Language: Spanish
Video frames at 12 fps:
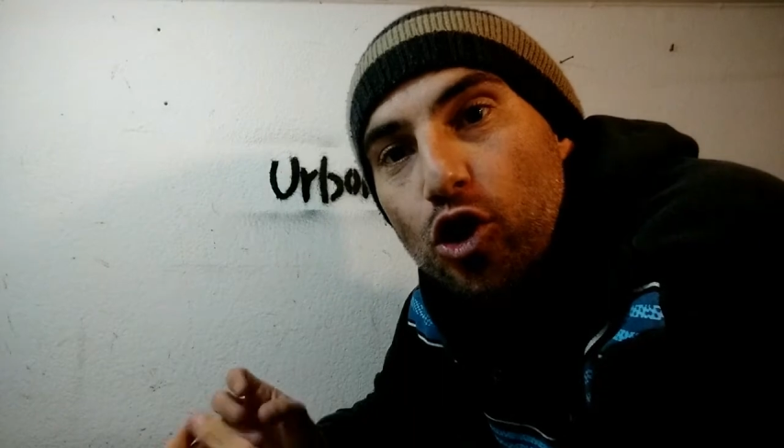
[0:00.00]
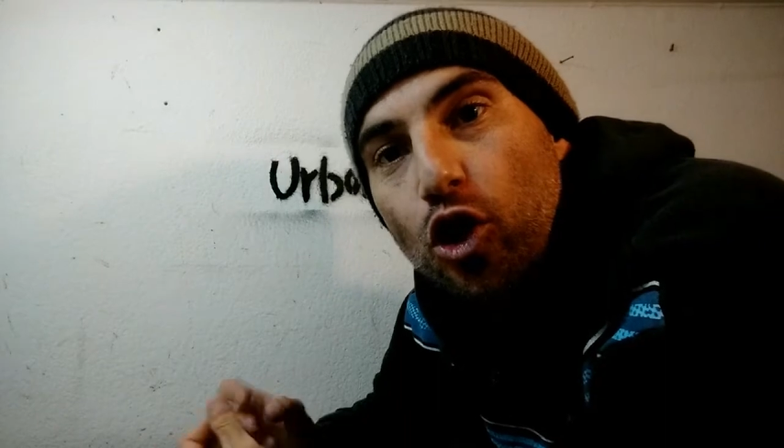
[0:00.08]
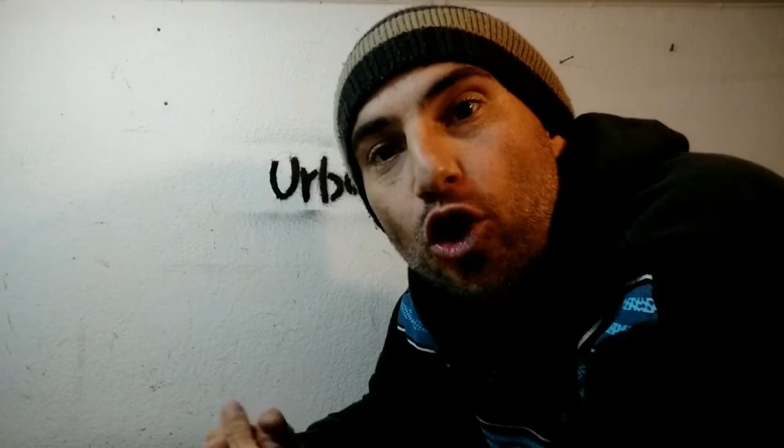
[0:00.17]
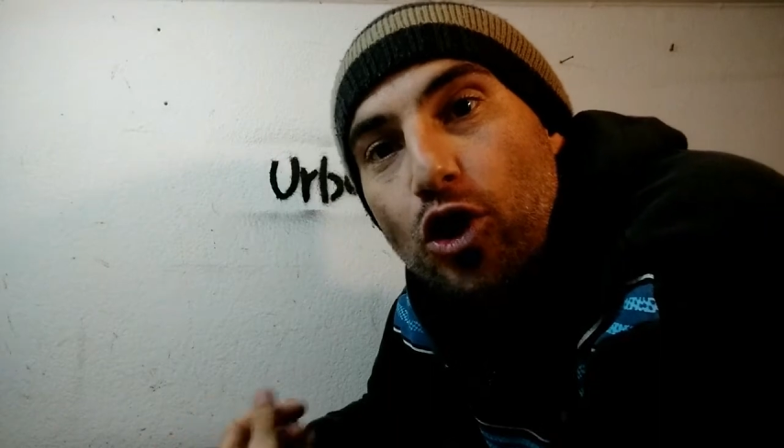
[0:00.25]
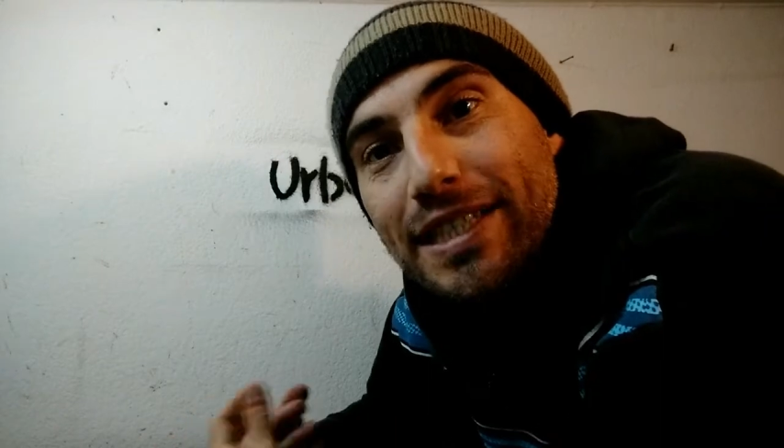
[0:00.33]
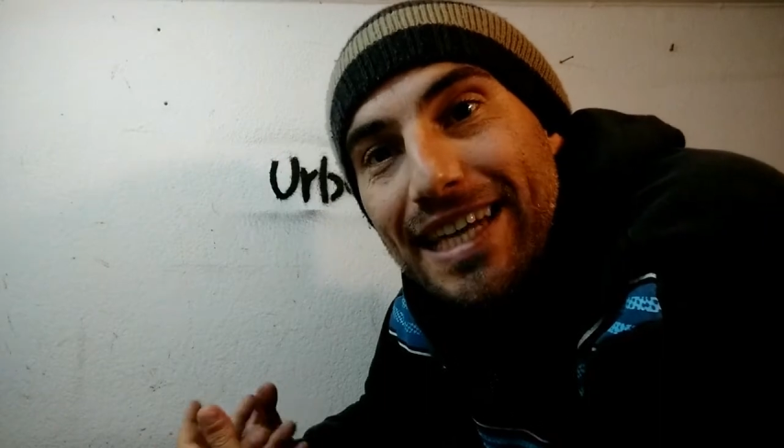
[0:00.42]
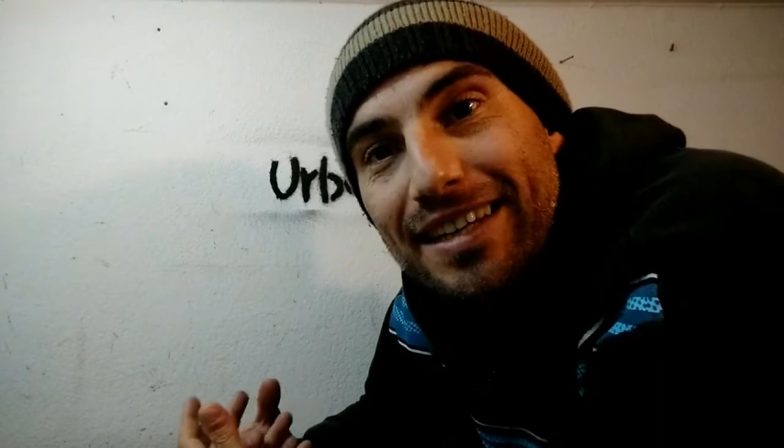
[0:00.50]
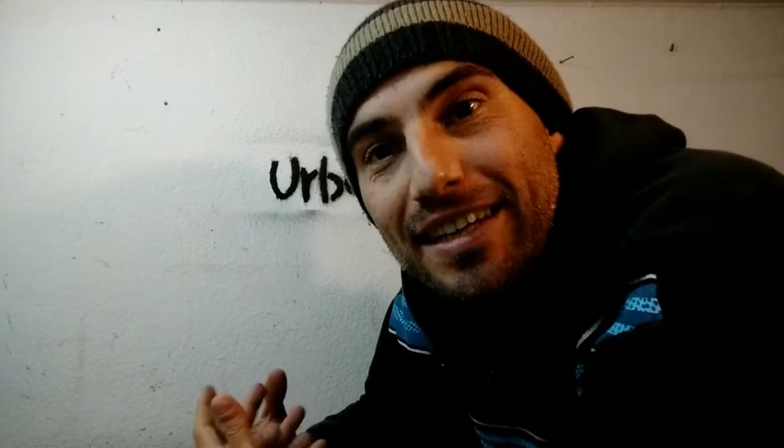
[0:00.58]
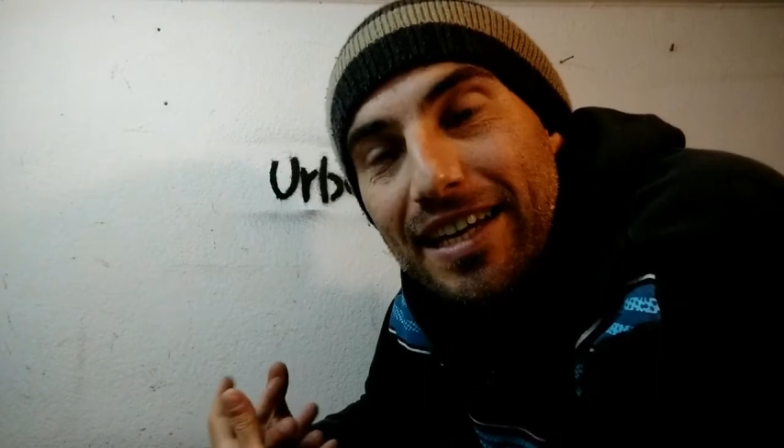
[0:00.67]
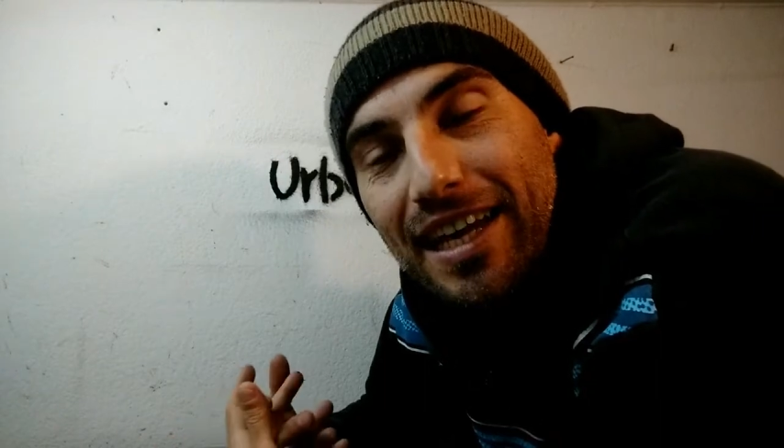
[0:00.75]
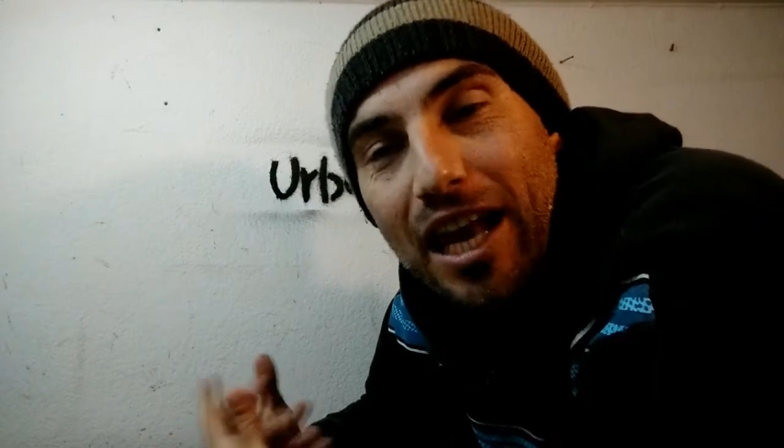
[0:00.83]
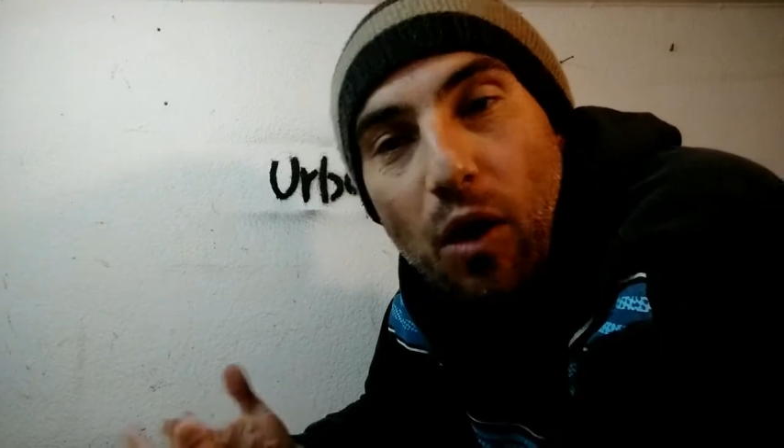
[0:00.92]

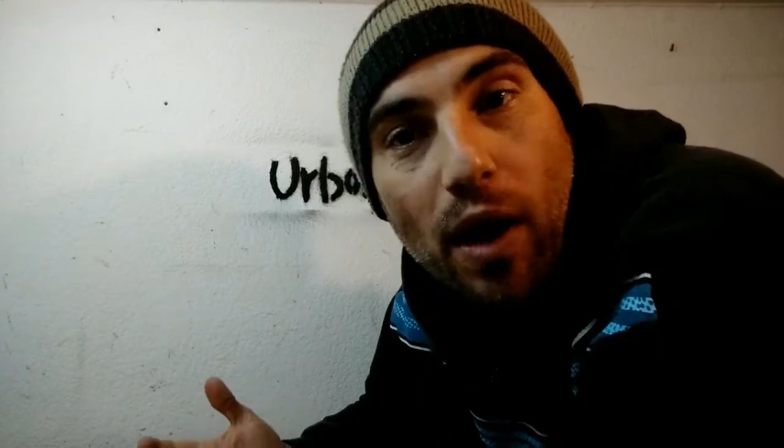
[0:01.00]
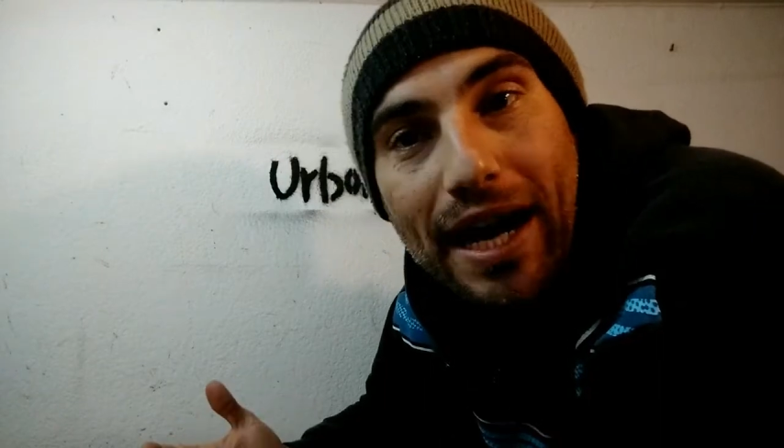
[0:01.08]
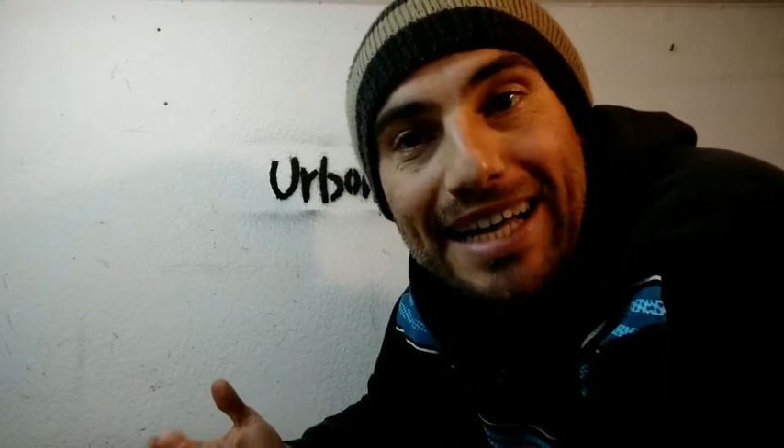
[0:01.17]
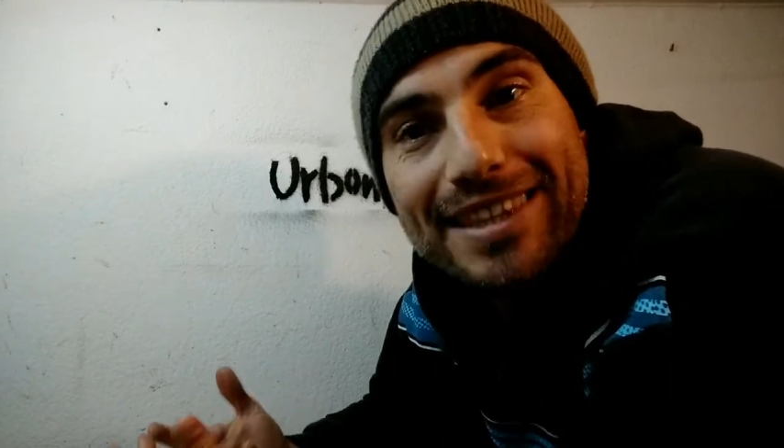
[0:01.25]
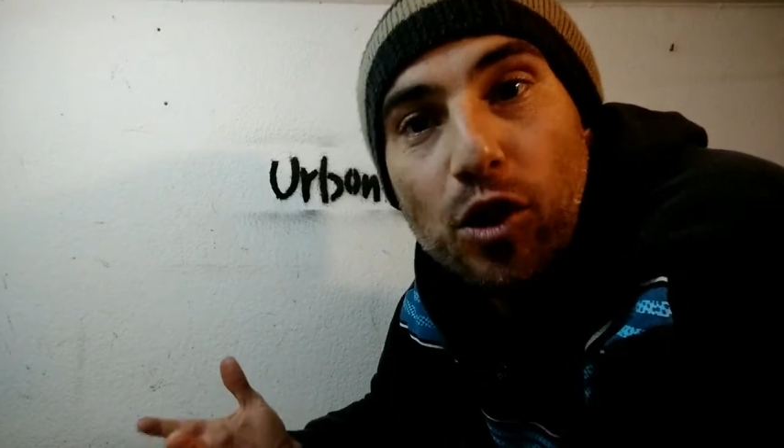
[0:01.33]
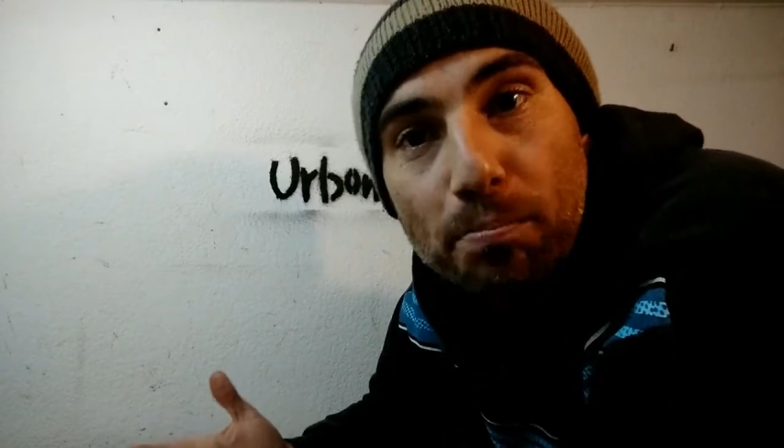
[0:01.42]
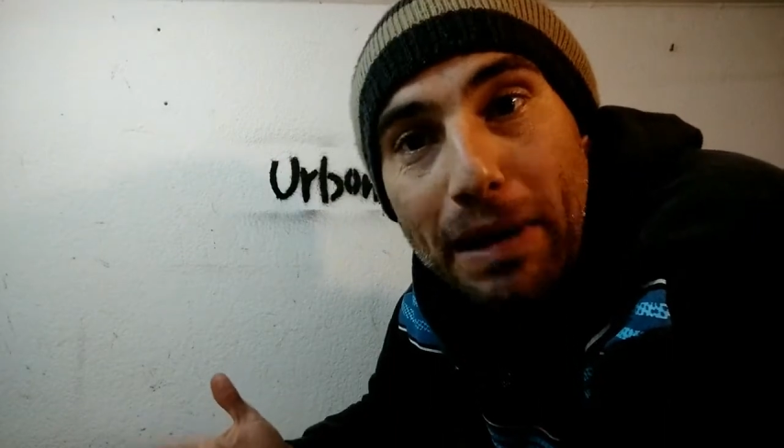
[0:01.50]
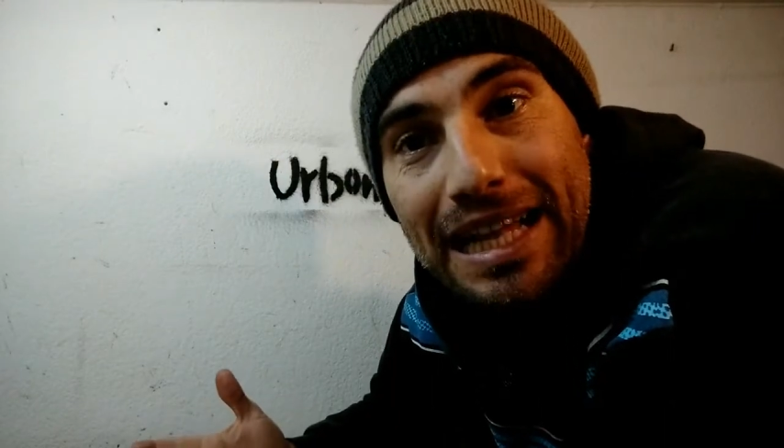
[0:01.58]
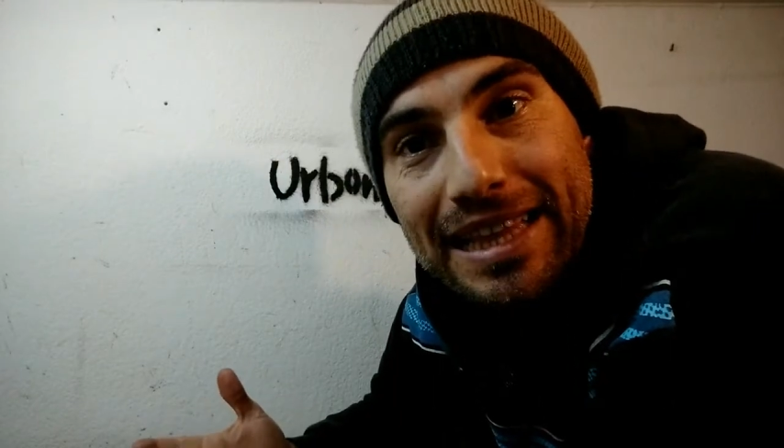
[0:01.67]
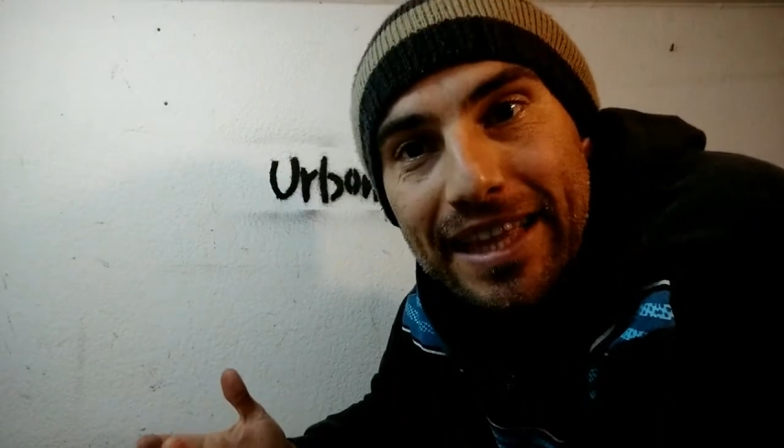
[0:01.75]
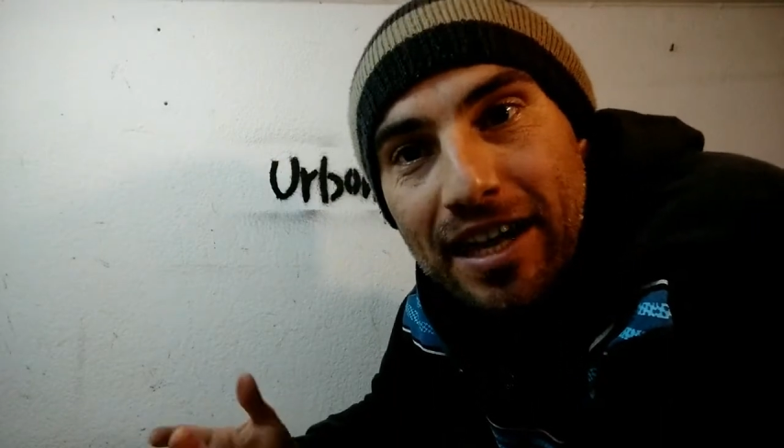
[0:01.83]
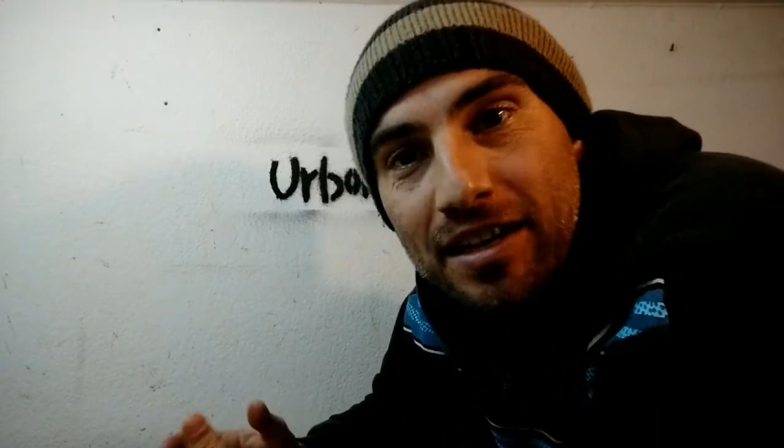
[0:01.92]
colonizan el aguacate o
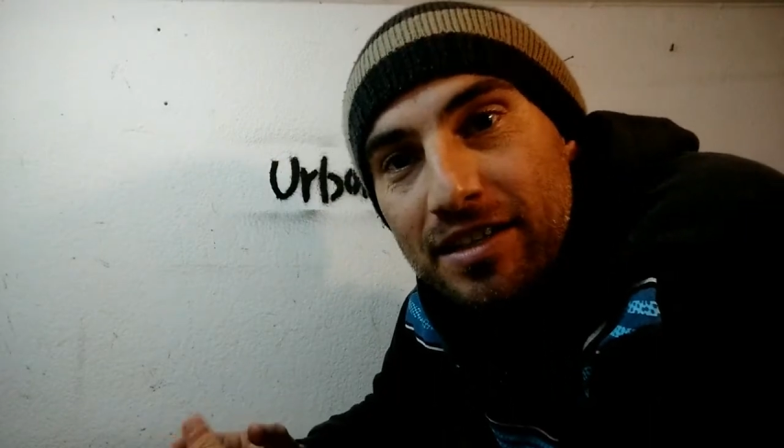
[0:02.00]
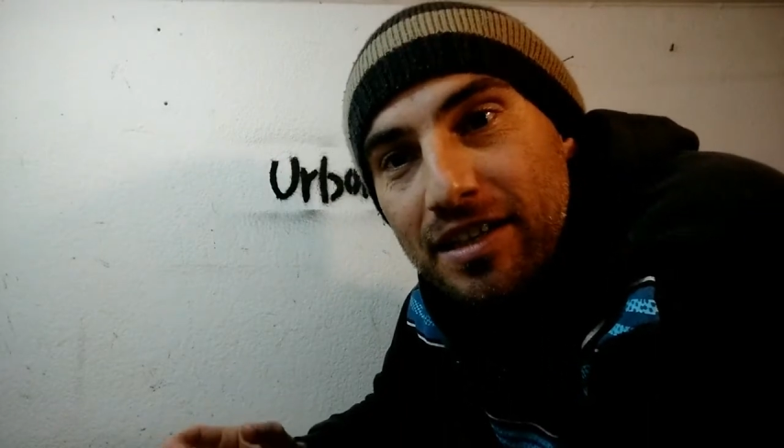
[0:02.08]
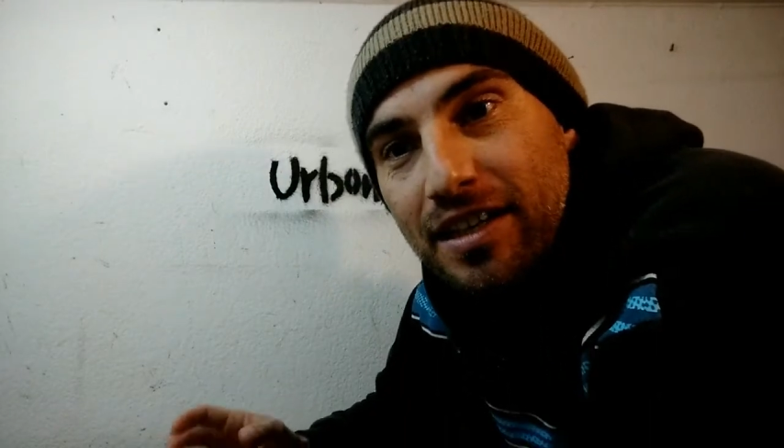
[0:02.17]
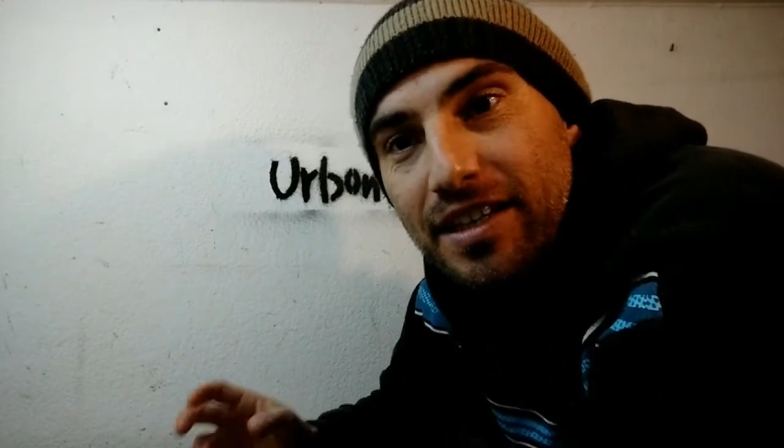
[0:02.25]
palta